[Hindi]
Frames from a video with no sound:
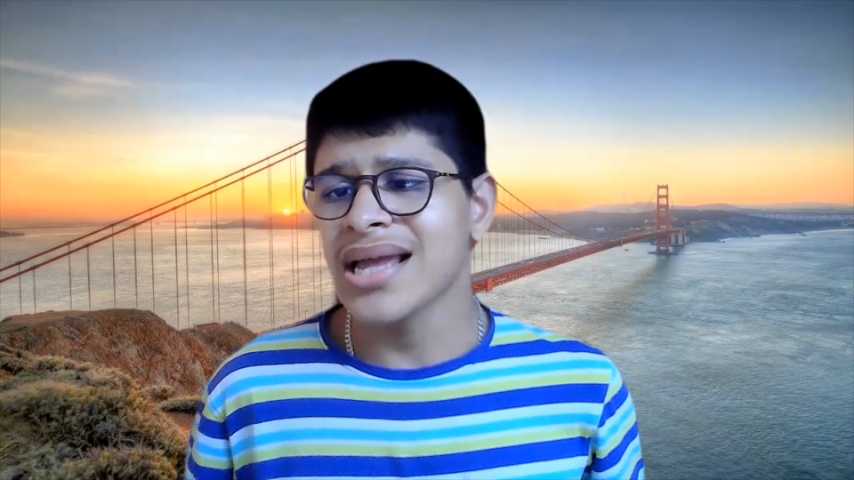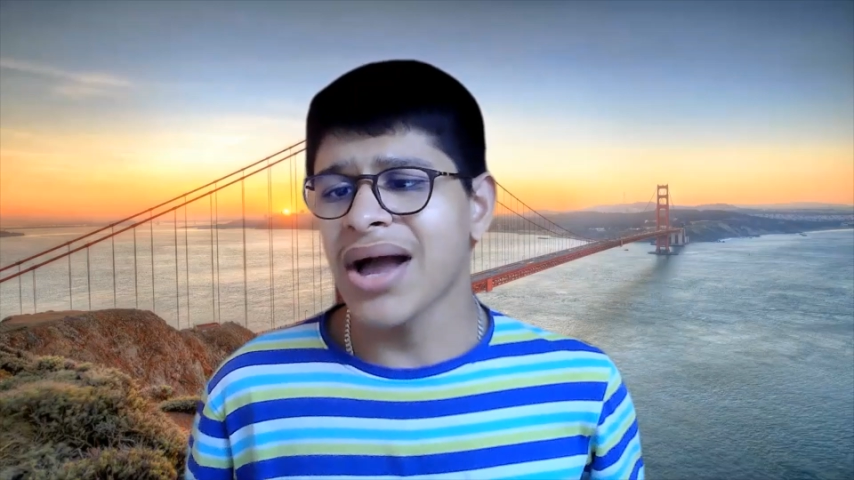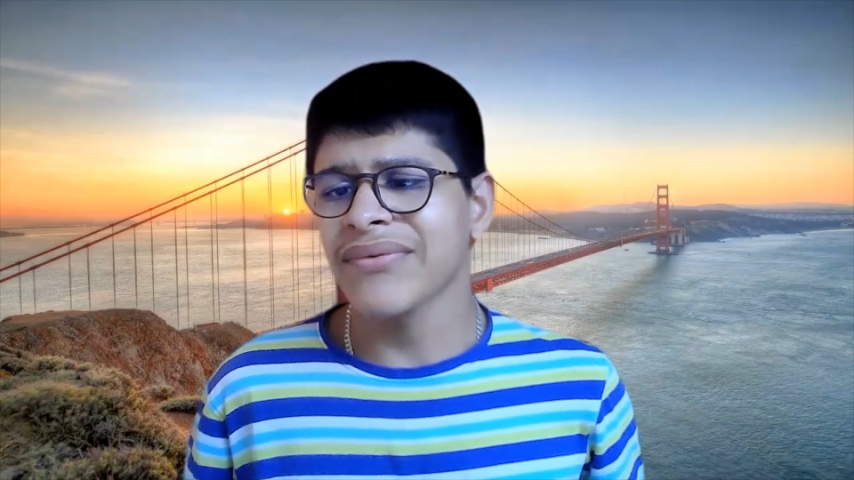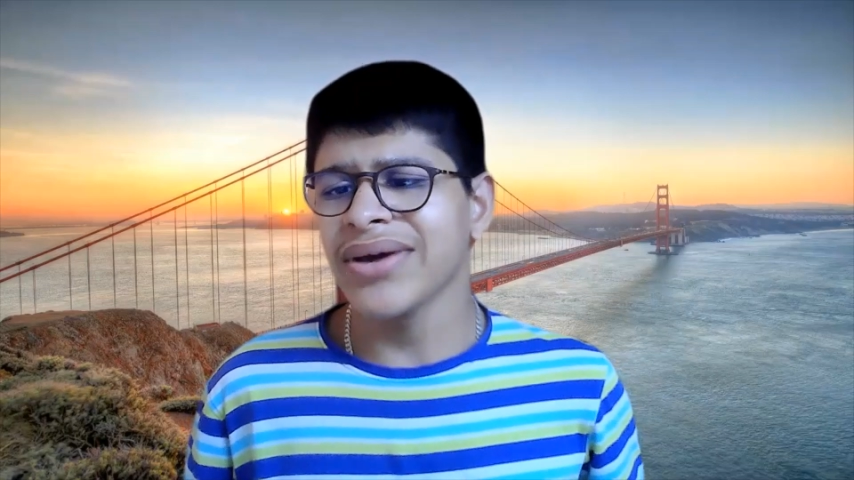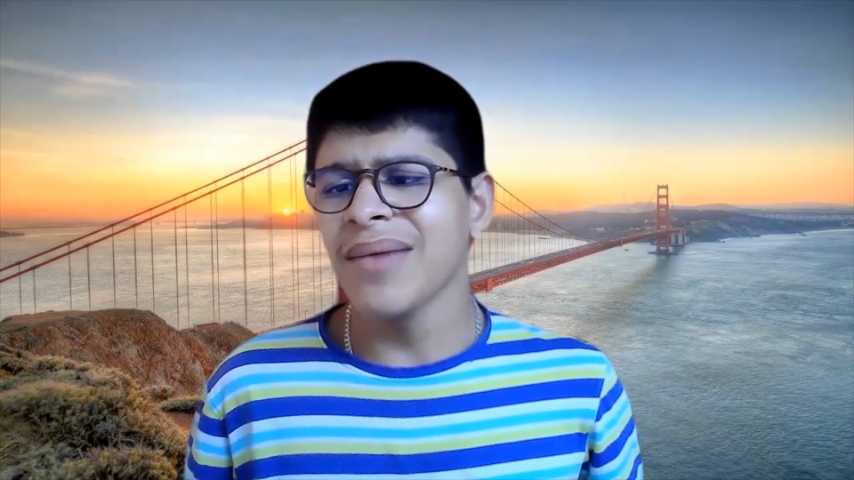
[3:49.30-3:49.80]

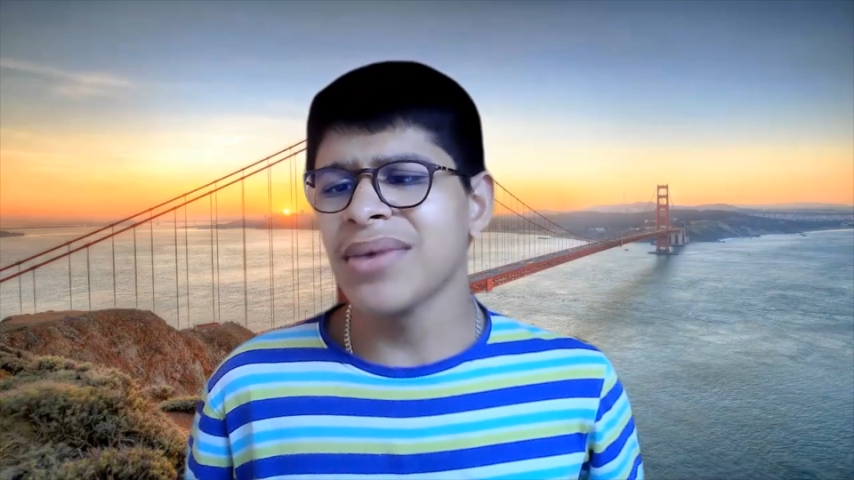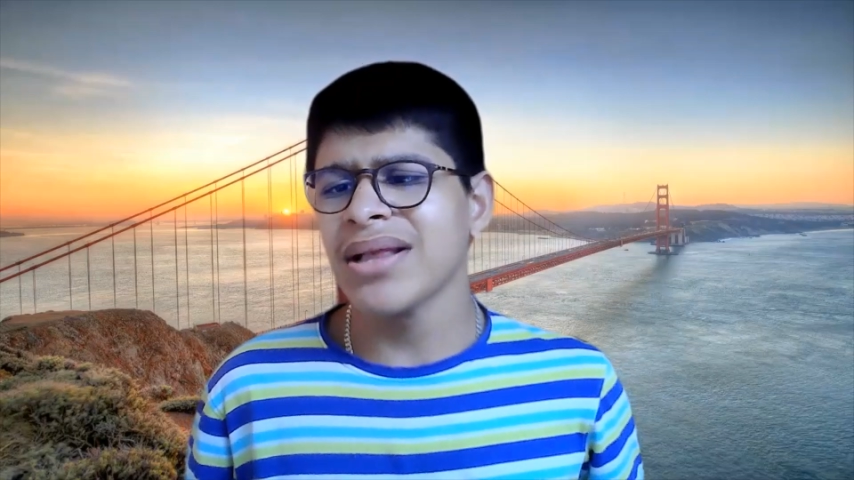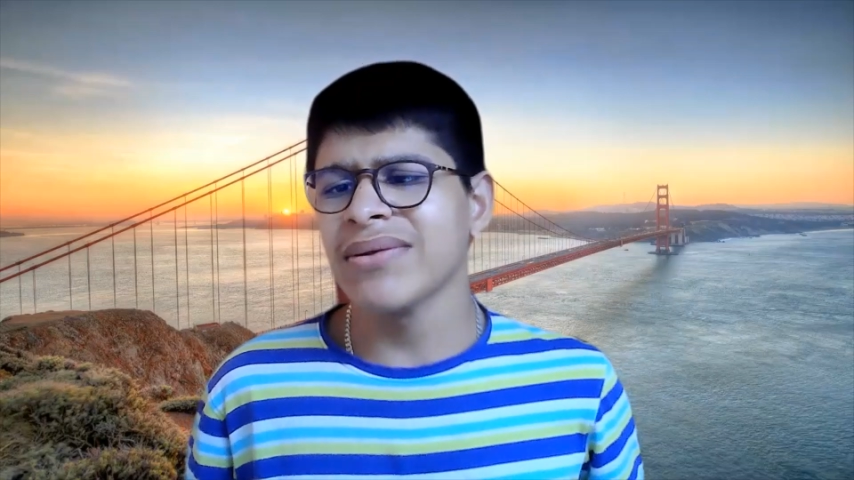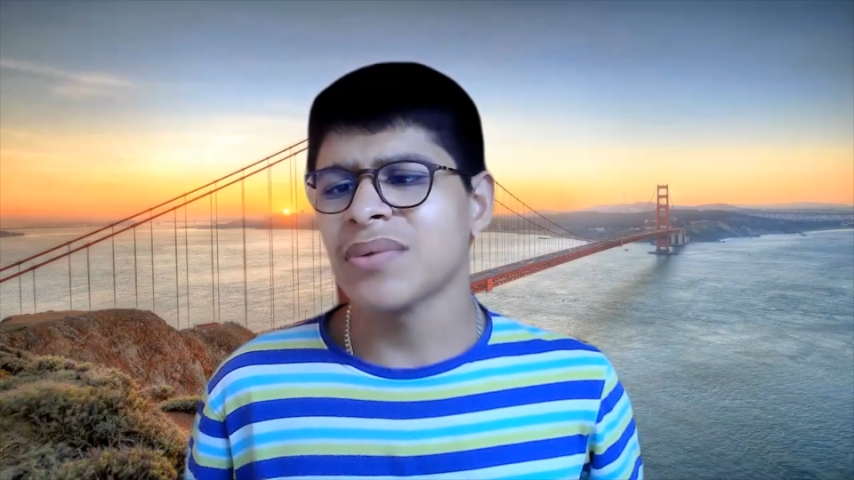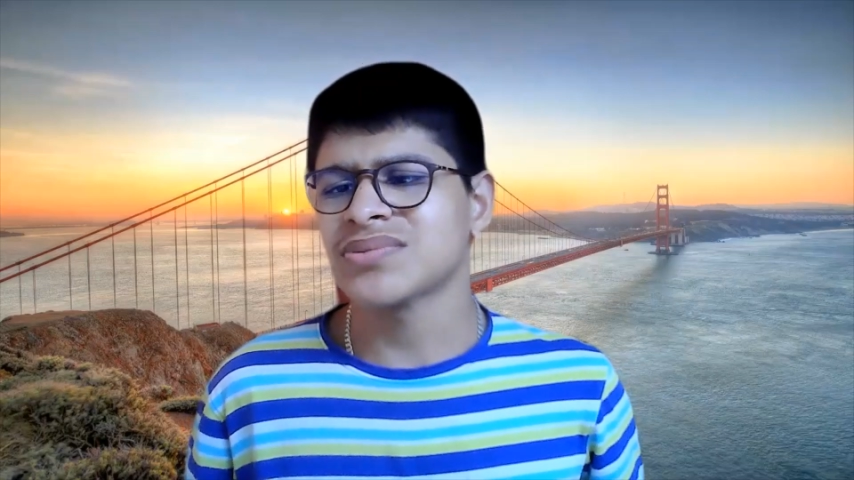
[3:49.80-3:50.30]
या फिर आप
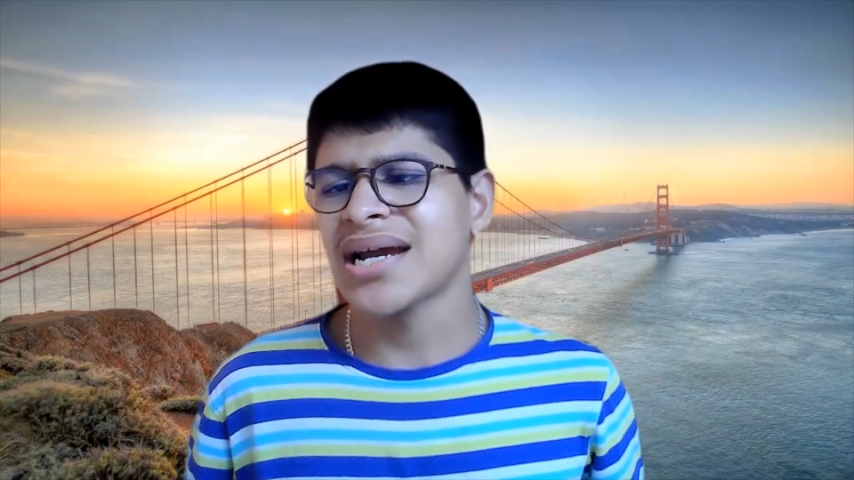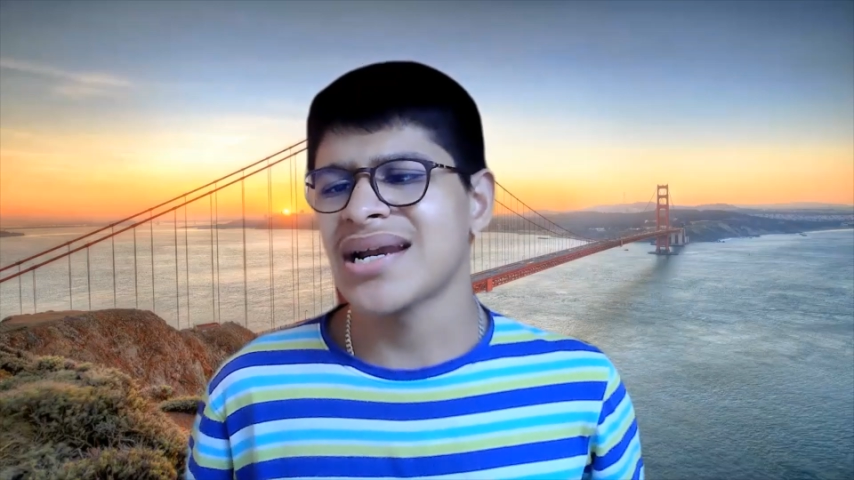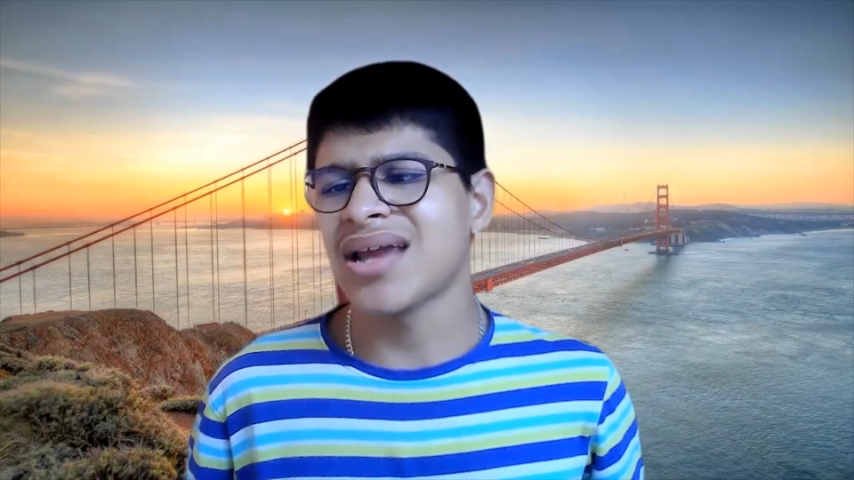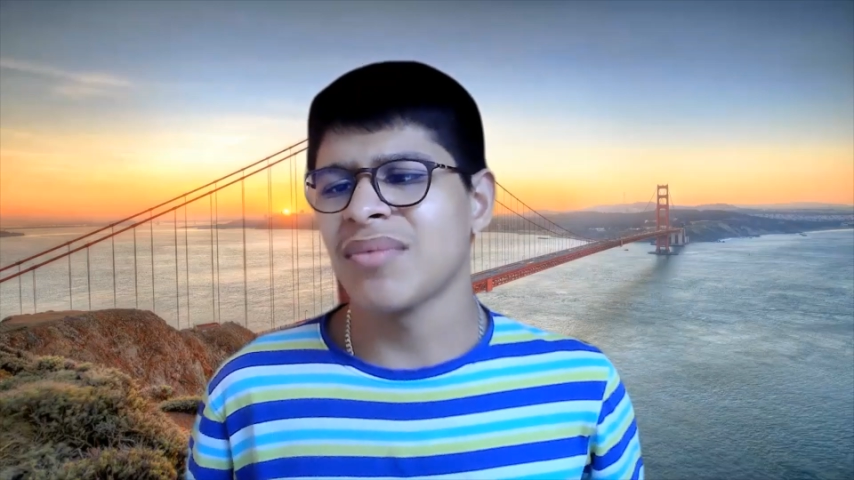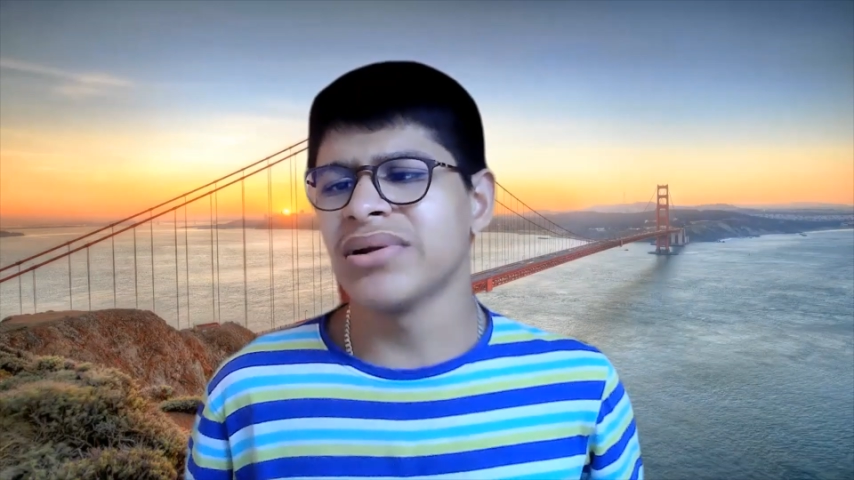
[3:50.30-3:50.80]
मेरी
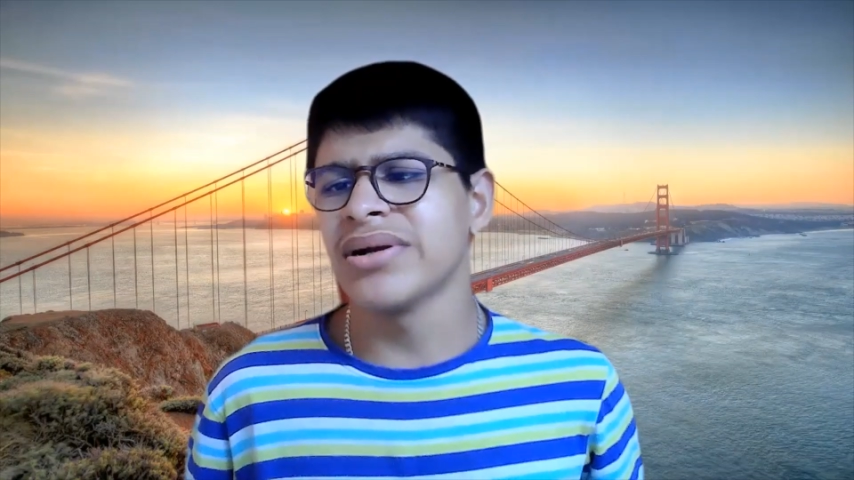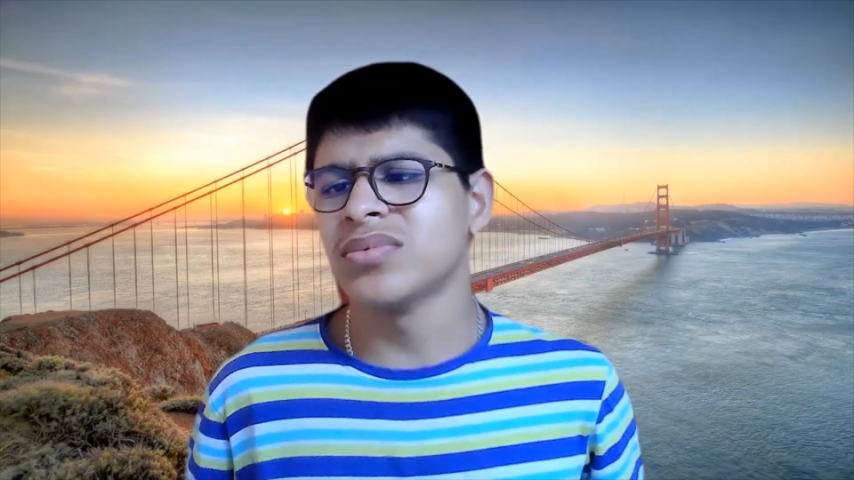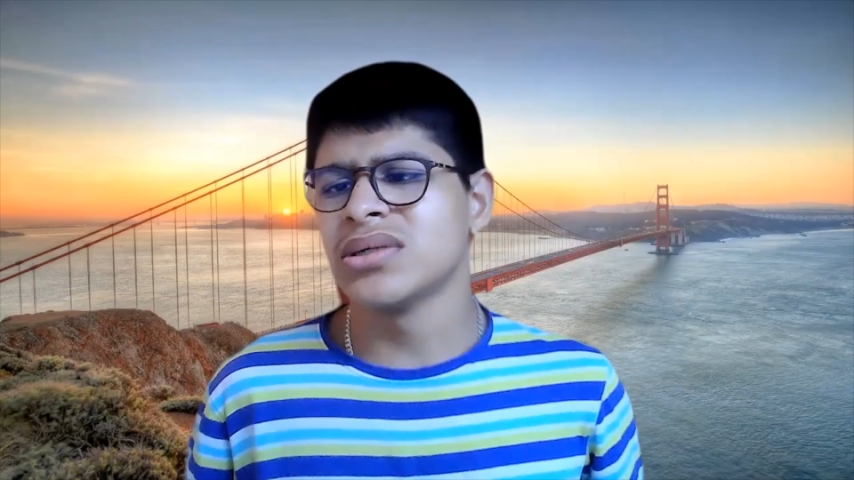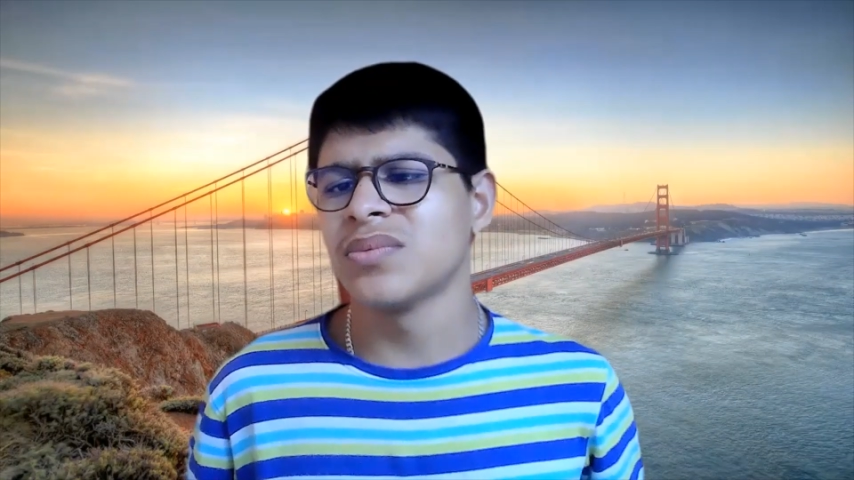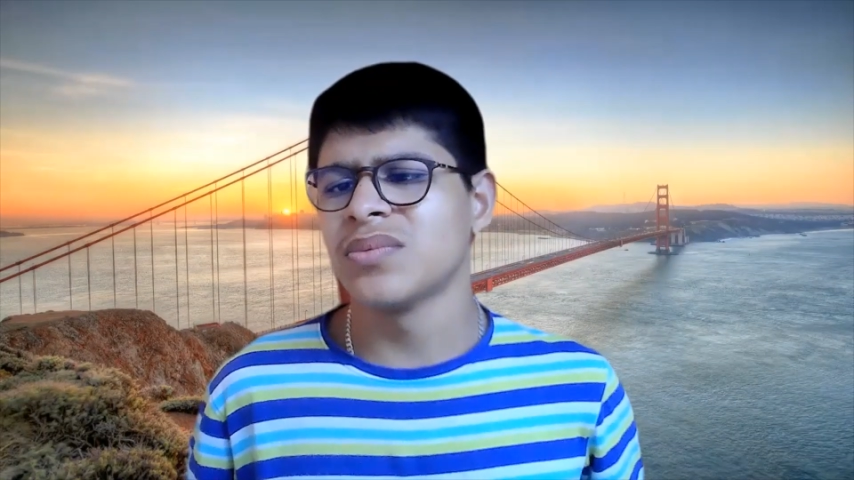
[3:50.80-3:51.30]
वेबसाइट डब्ल्यू डब्ल्यू